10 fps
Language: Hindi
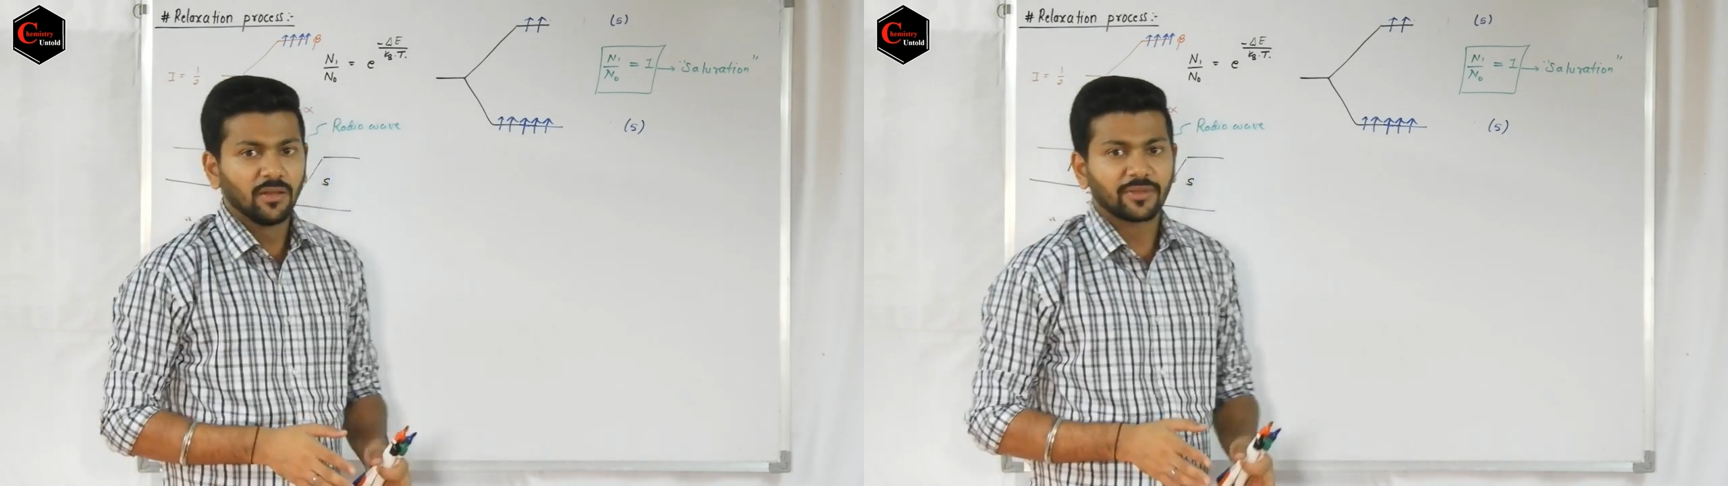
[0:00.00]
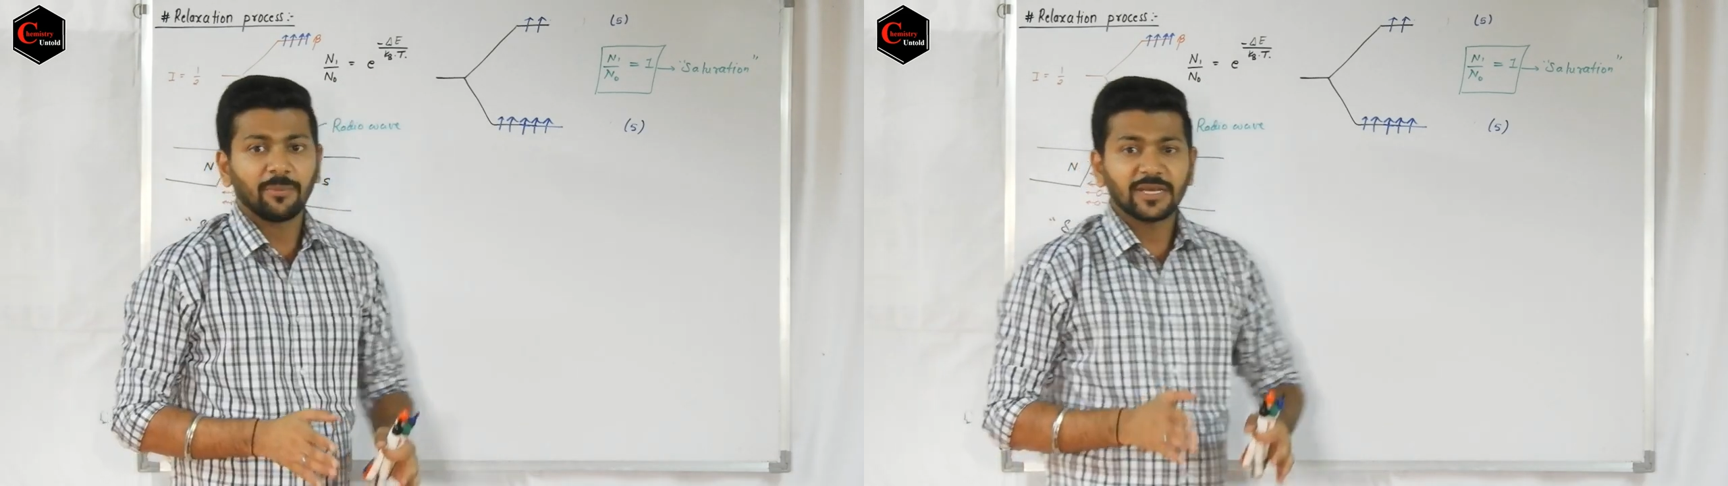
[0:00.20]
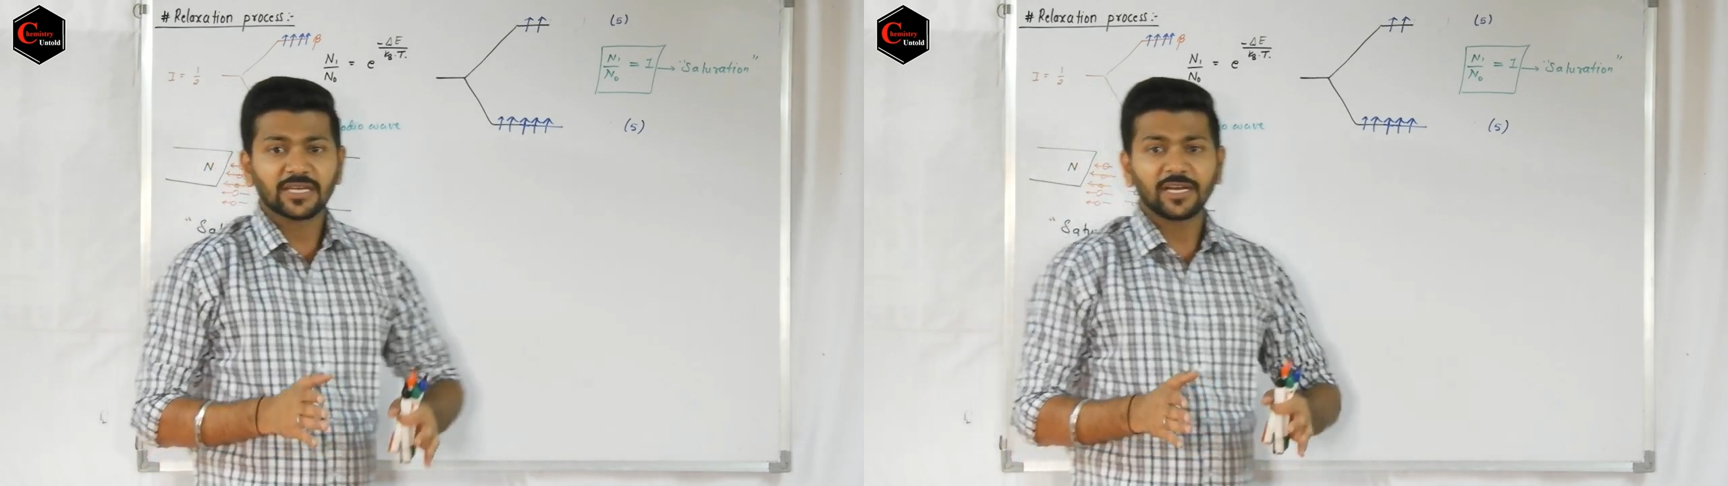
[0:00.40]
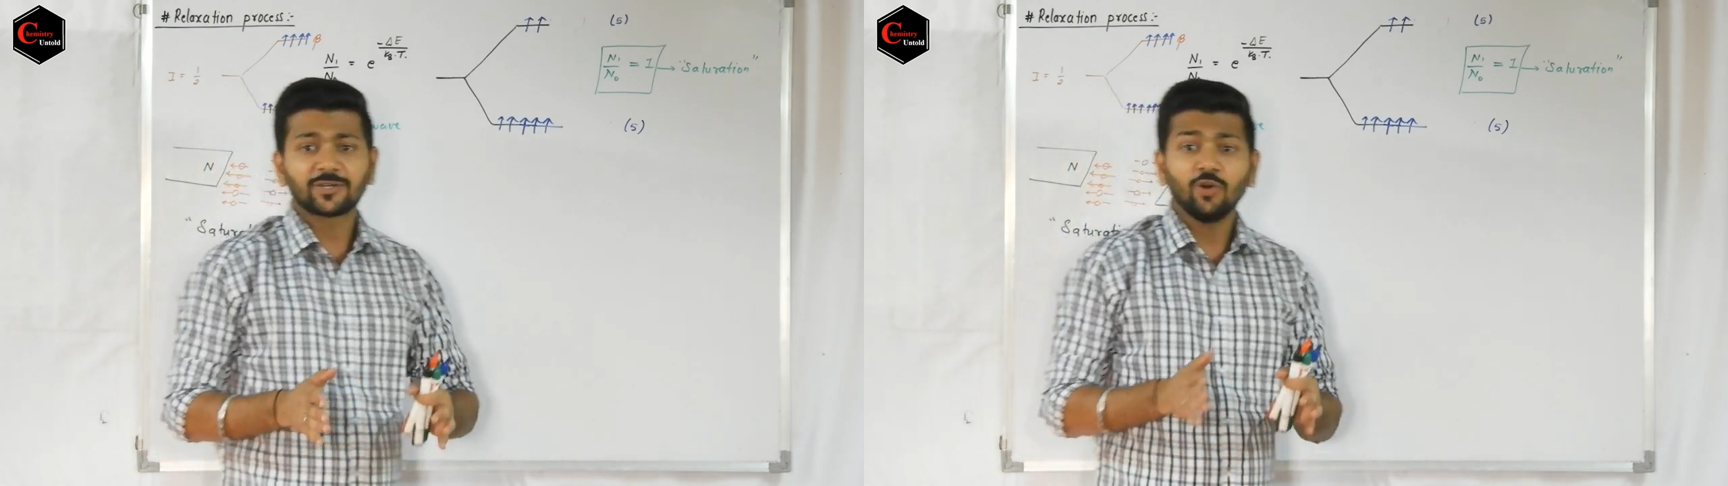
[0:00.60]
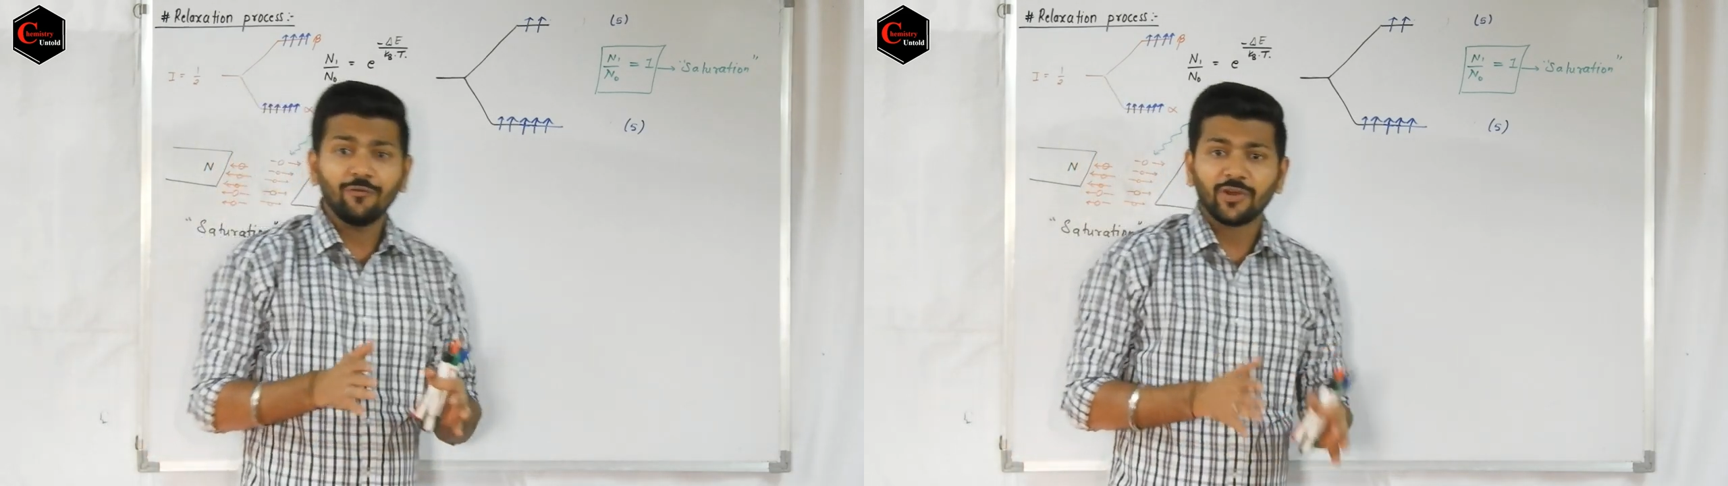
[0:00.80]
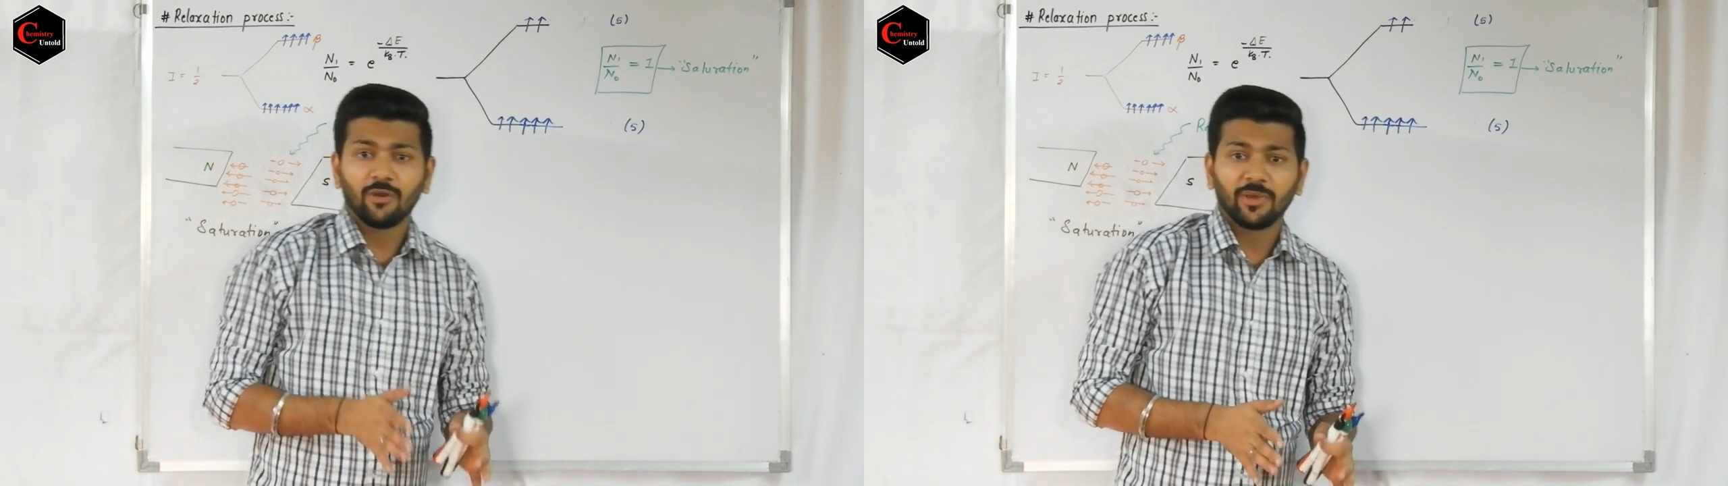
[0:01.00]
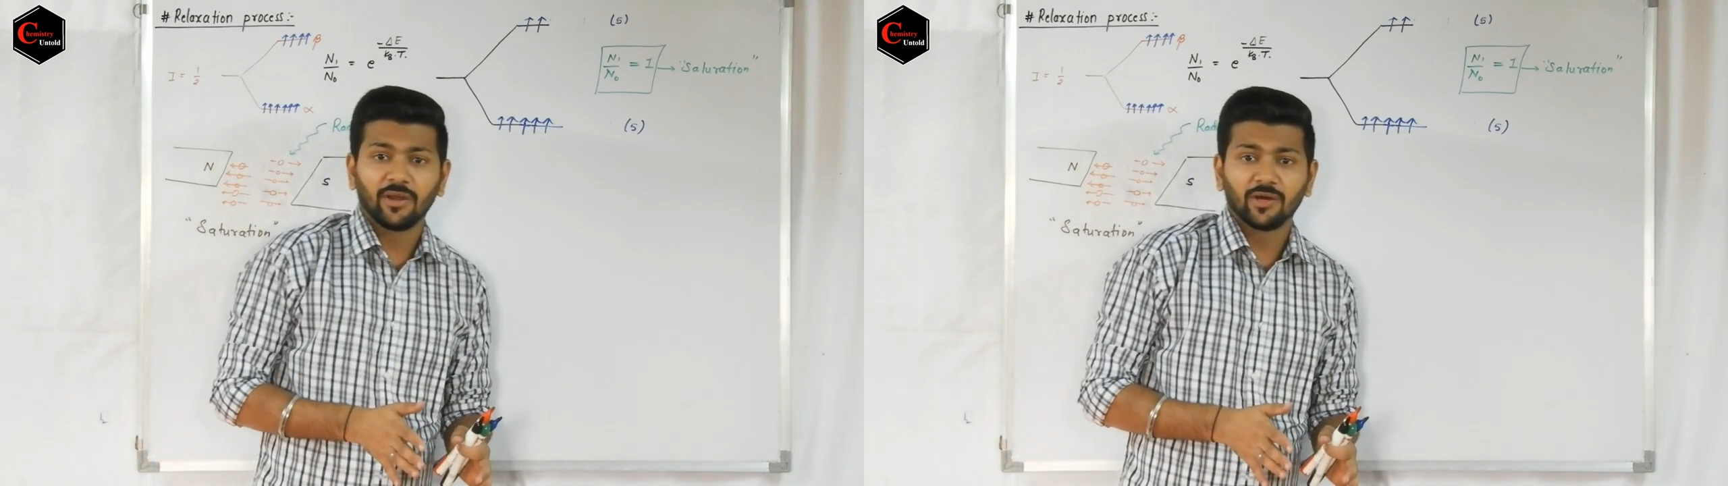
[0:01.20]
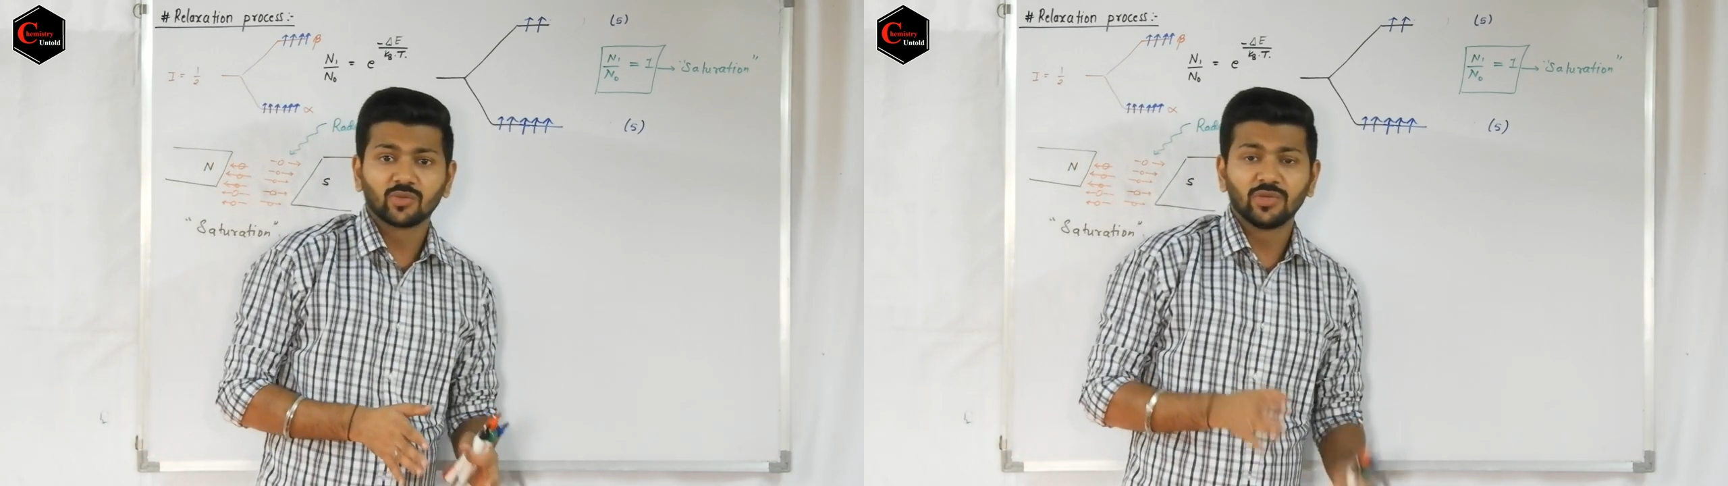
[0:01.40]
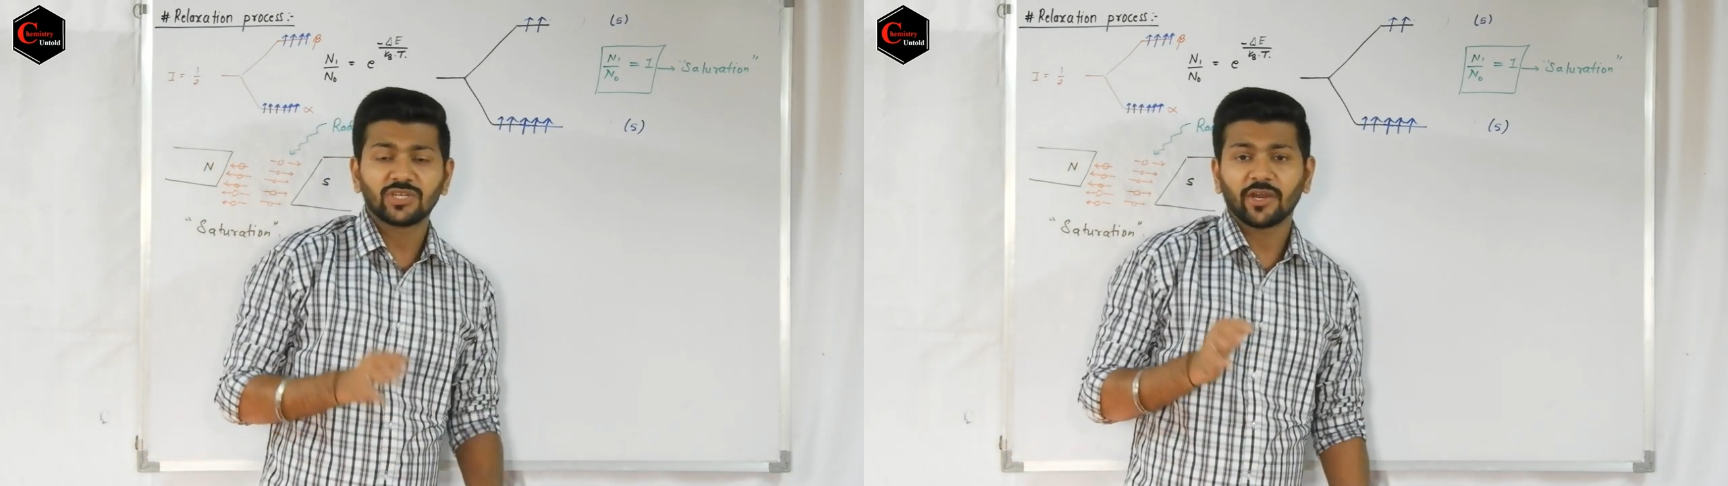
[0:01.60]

देर आर बेसिकली टू फिनोमिनॉन्स विच